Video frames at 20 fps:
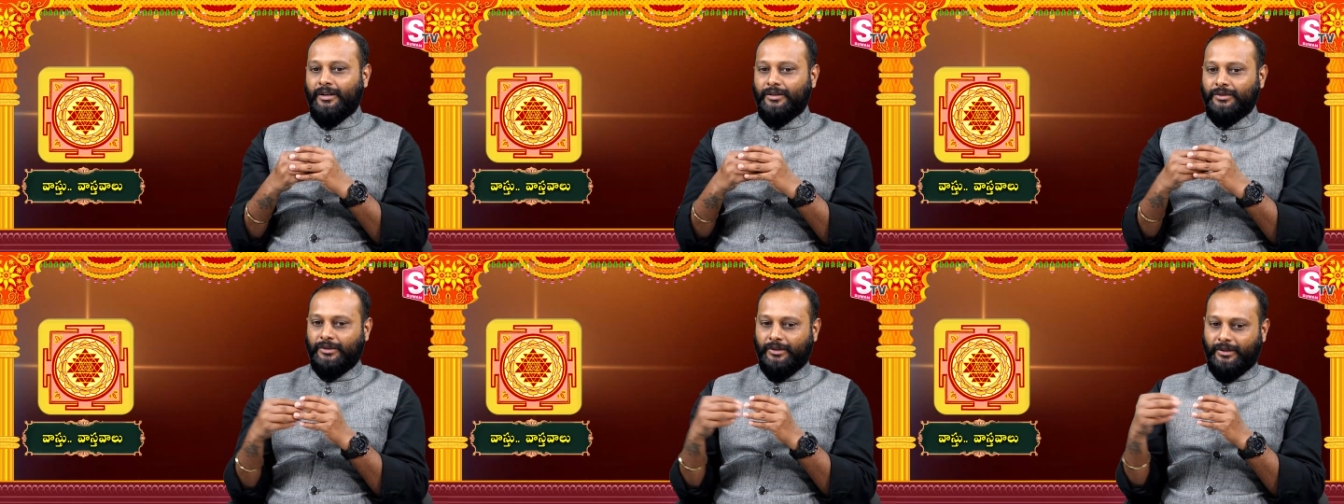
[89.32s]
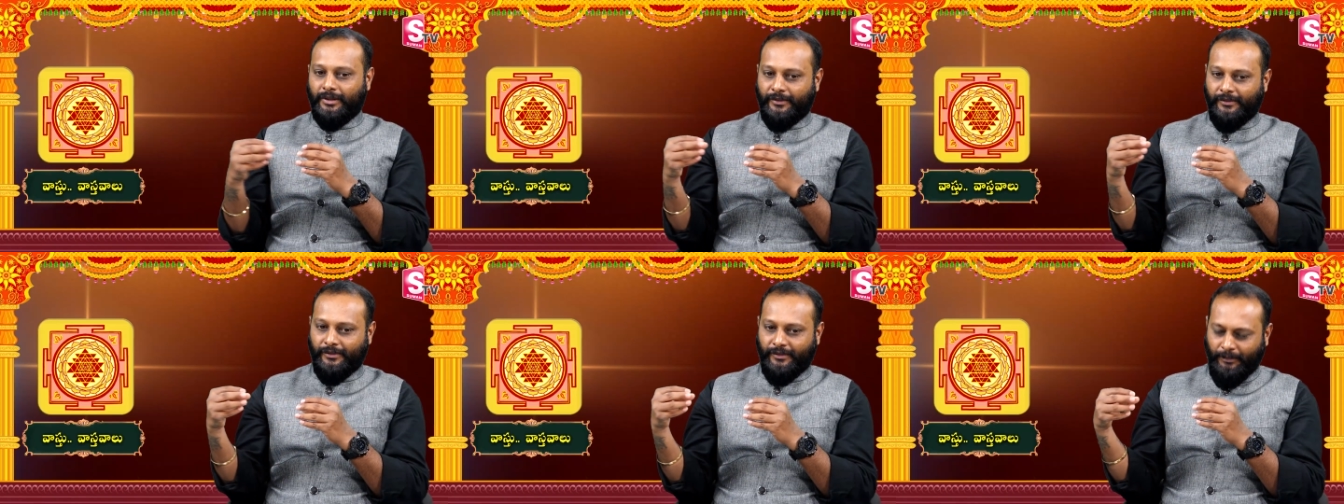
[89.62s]
సో
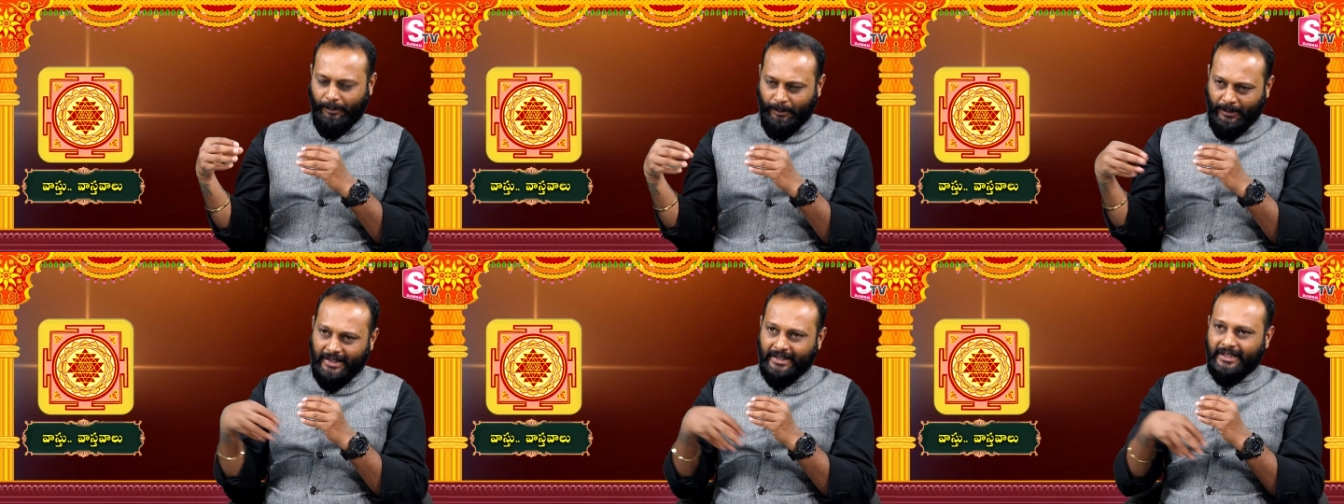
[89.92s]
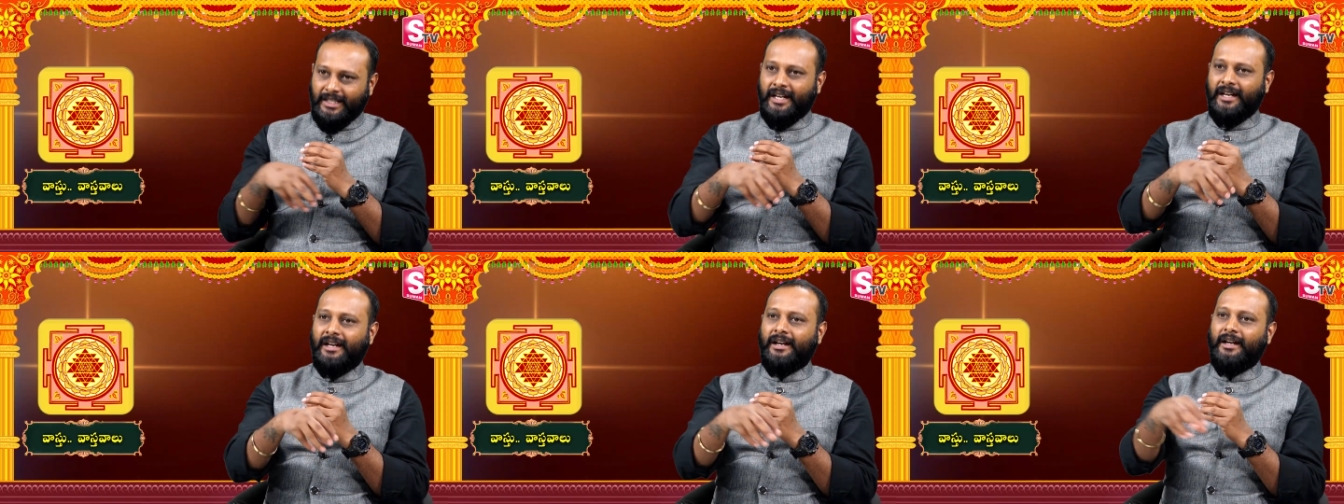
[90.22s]

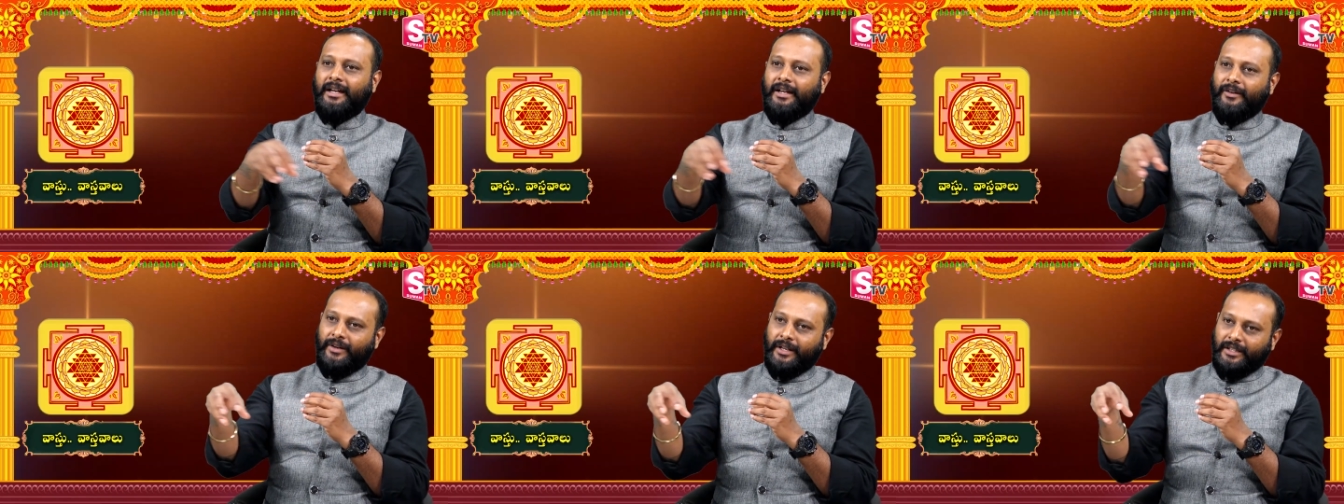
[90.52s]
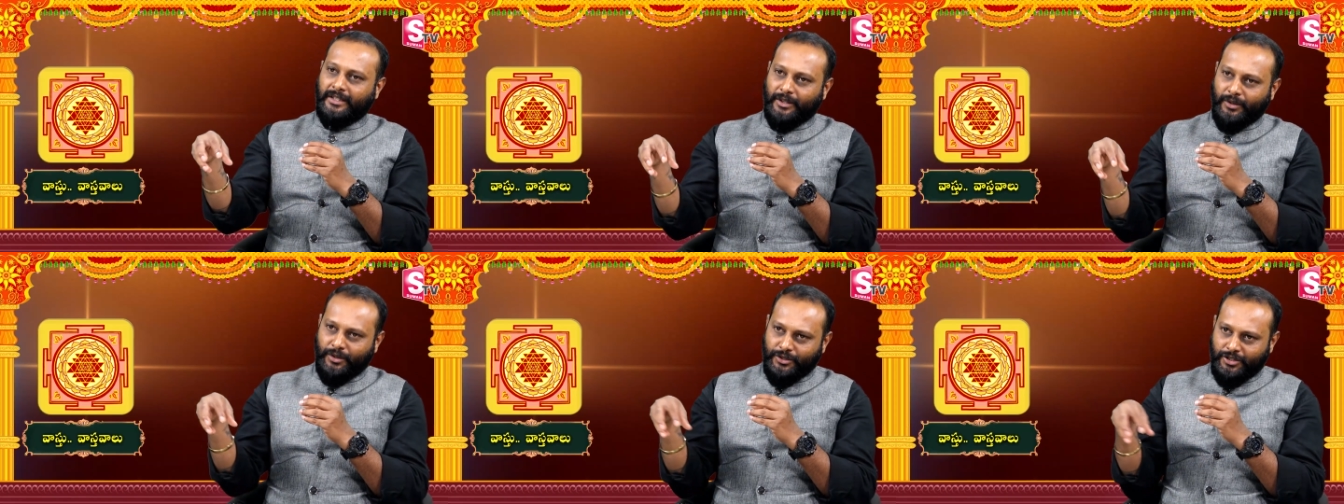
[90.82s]
మిగతా
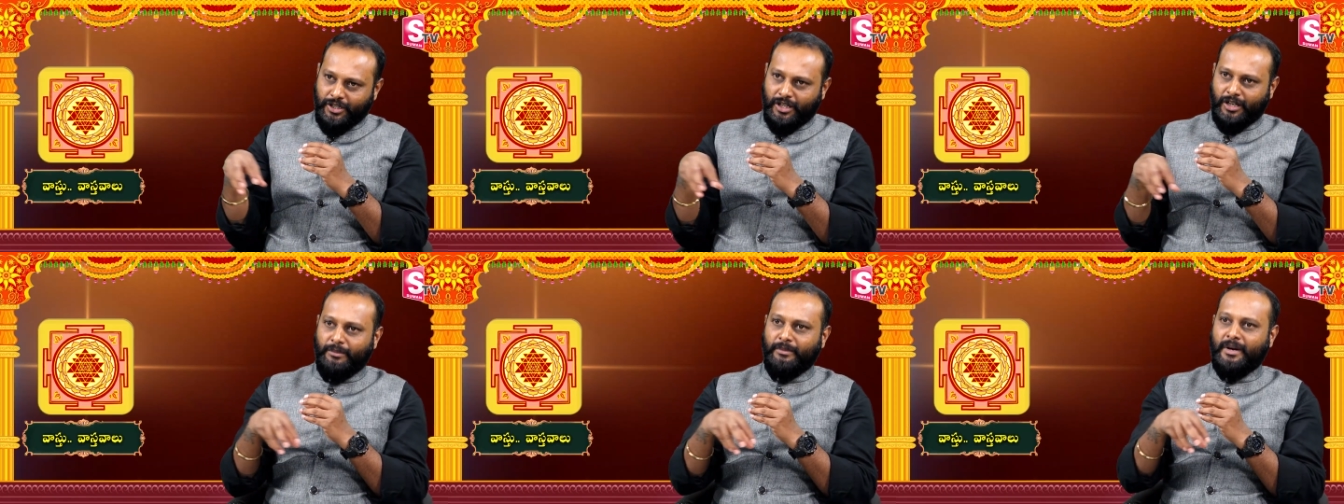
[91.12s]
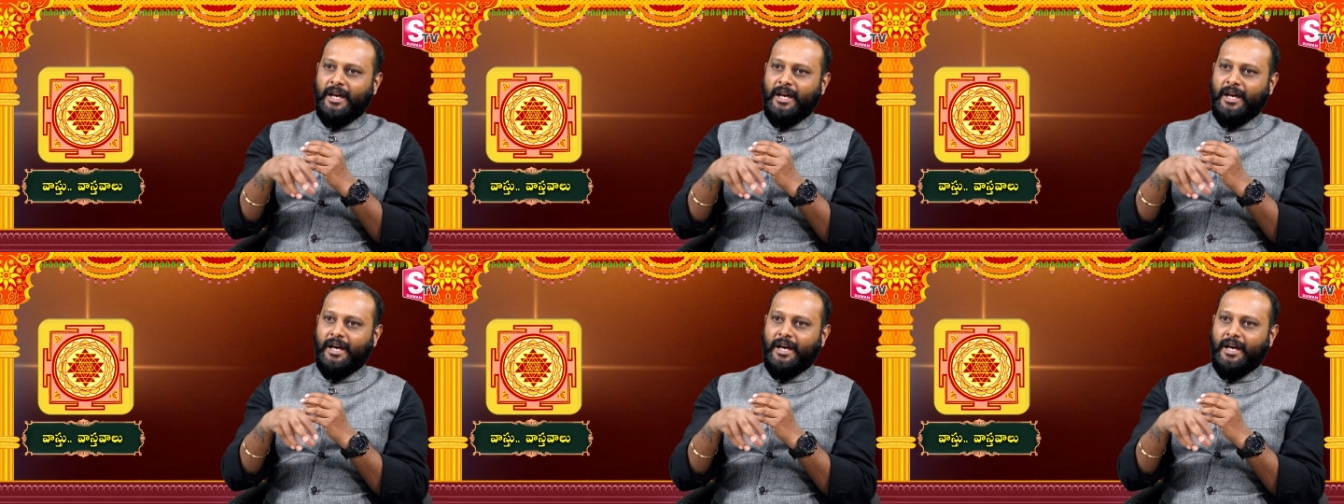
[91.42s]
ఎవరైతే వచ్చారో